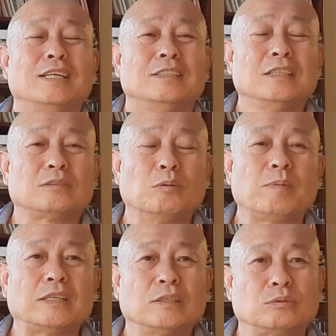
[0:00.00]
那怎么
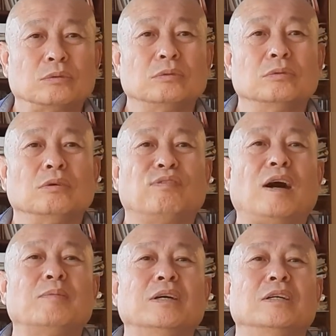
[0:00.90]
办呢？祖宗就
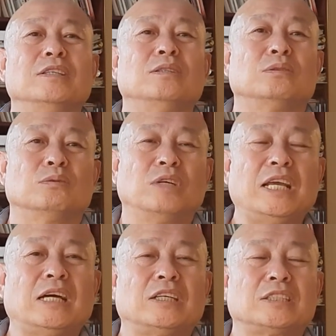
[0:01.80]
发明了一种
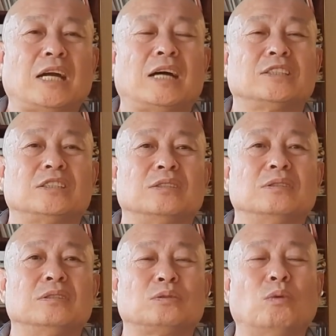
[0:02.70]
猎杀植
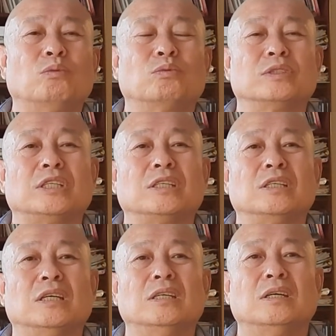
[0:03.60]
动物的这
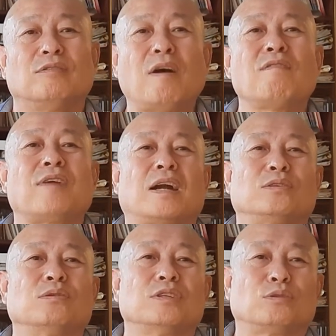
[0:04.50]
个方法，
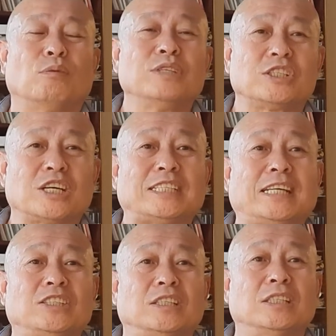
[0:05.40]
就是所谓的设
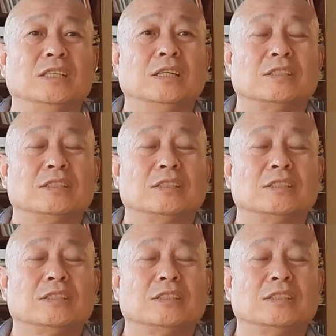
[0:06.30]
陷阱。